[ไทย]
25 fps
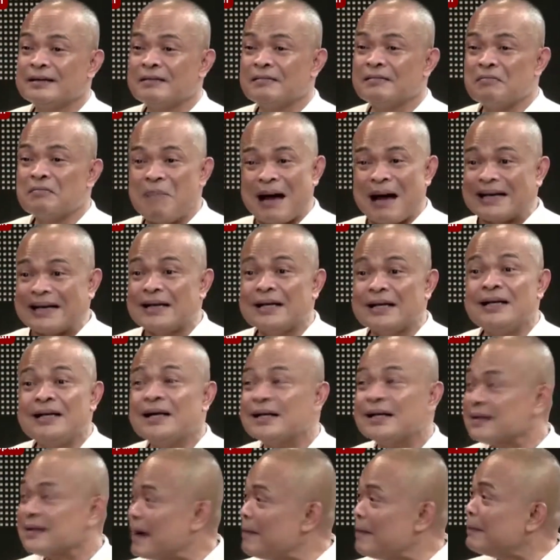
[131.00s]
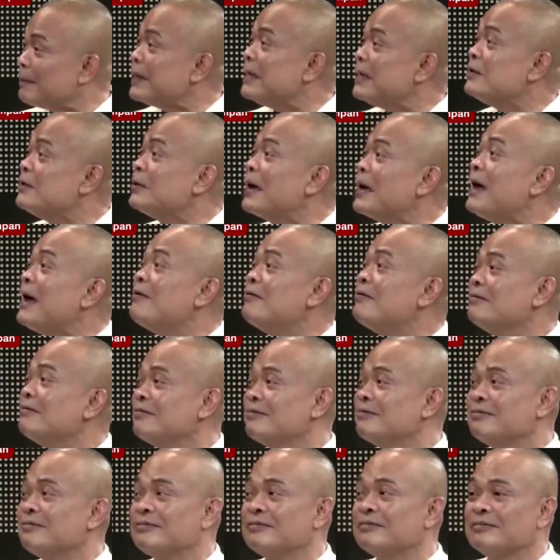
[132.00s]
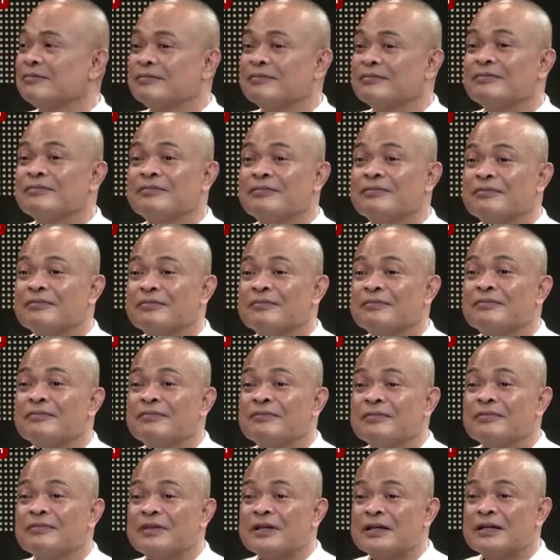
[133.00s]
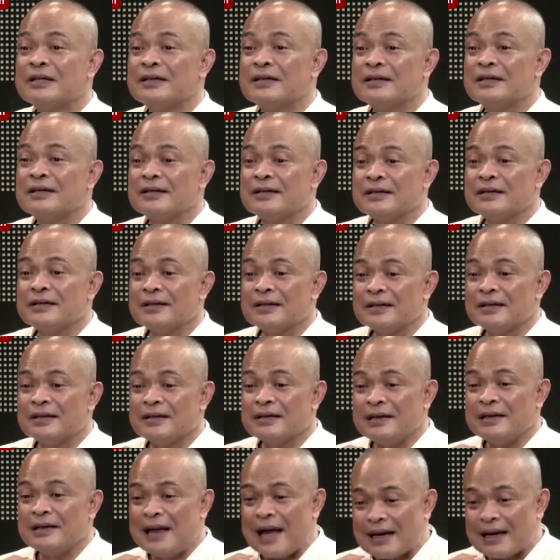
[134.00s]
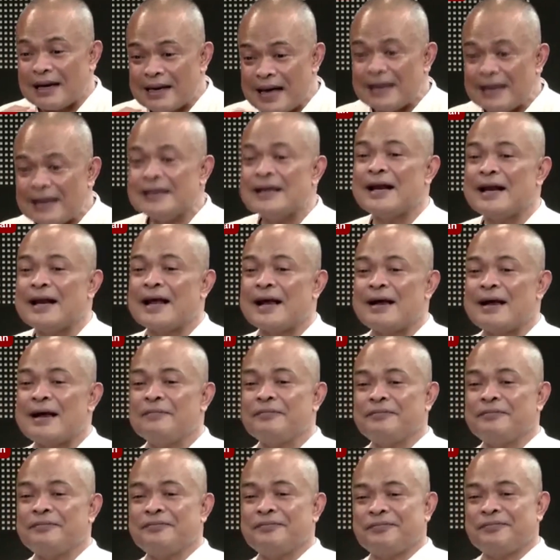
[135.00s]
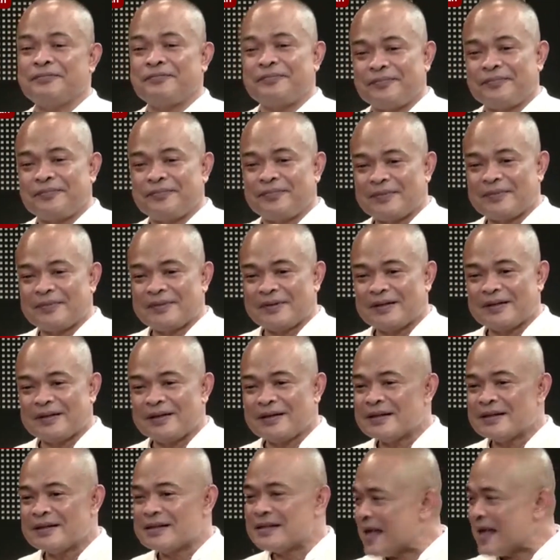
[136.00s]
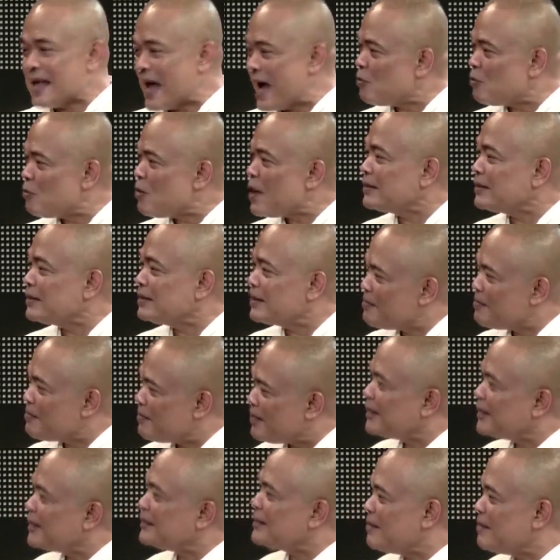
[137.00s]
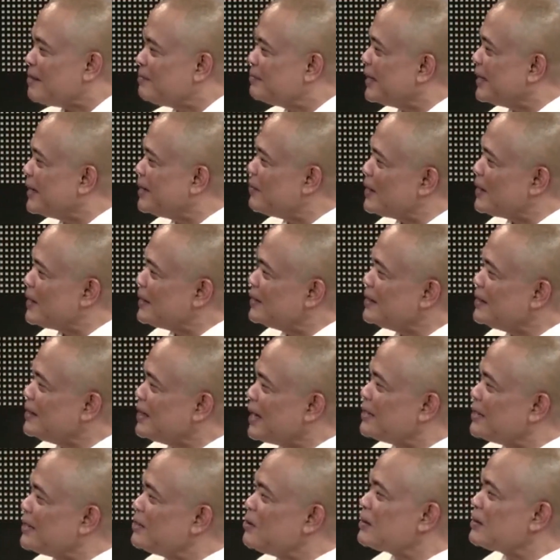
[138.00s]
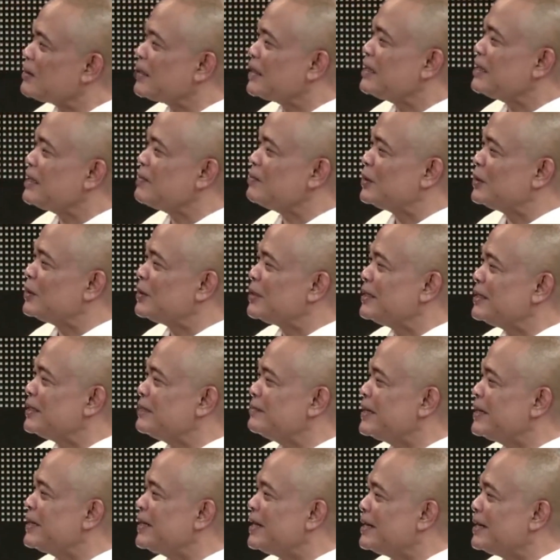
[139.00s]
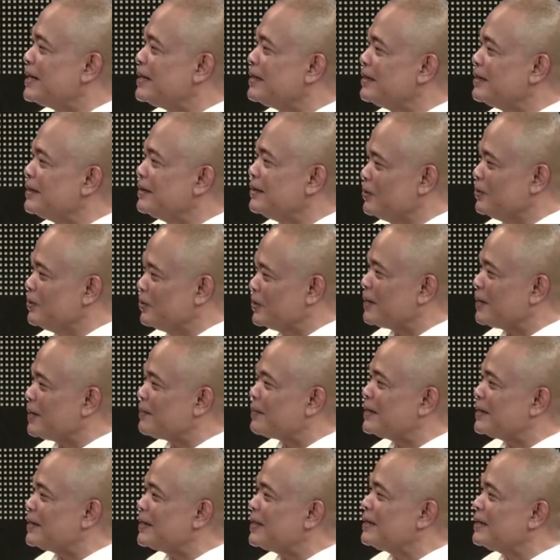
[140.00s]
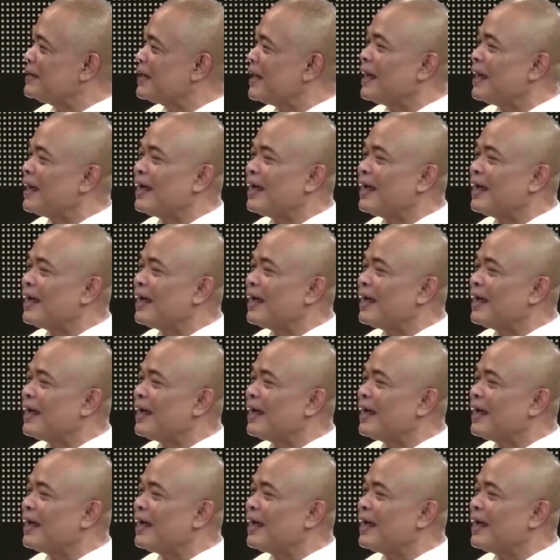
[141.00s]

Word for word: บัดนี้เนี่ยต่ำปีอยู่แล้วใช่ใช่ดังนั้นเนี่ยนะครับถามว่าทำไมทำในวันที่นายกรัฐมนตรีไม่ได้อยู่ในประเทศไทย